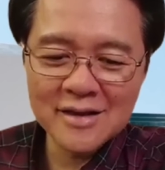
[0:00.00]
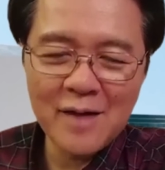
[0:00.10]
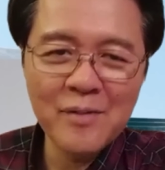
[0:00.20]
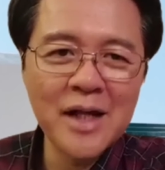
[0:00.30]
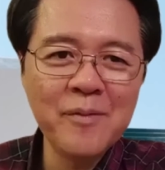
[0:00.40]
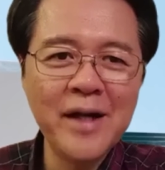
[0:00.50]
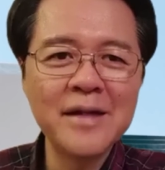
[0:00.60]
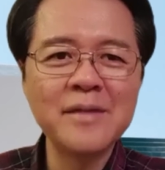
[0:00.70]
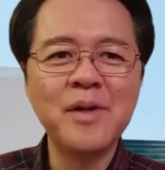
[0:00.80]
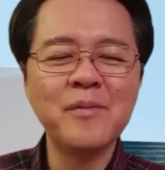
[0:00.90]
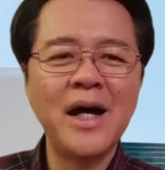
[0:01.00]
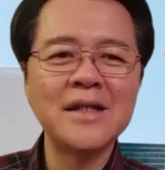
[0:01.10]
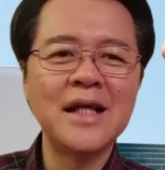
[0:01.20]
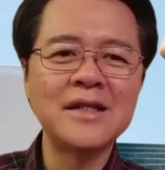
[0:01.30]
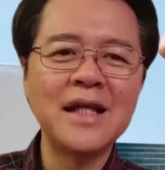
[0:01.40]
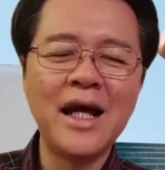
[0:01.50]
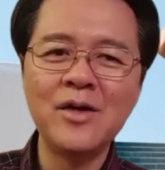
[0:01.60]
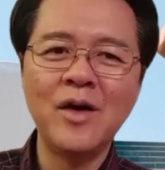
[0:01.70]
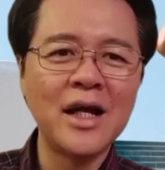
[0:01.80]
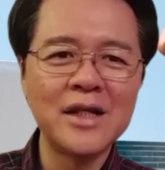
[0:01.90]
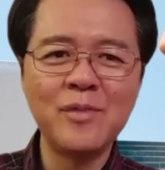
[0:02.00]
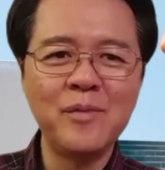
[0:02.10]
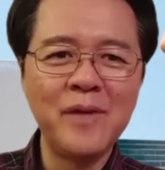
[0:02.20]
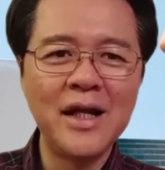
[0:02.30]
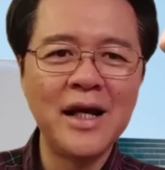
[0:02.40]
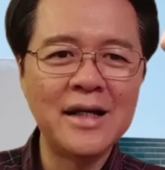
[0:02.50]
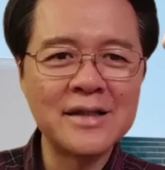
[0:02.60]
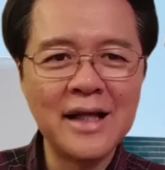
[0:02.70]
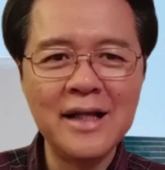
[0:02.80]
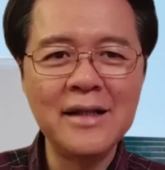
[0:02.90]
Tama naman, pag bata tayo, akyat baba ng hagdan.